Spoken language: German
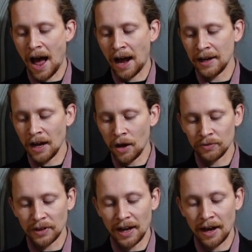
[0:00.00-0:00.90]
einer
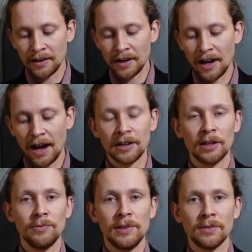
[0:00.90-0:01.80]
auf den anderen
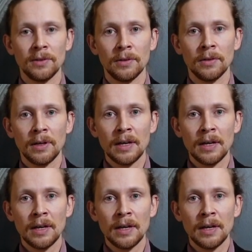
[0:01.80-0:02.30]
angewiesen.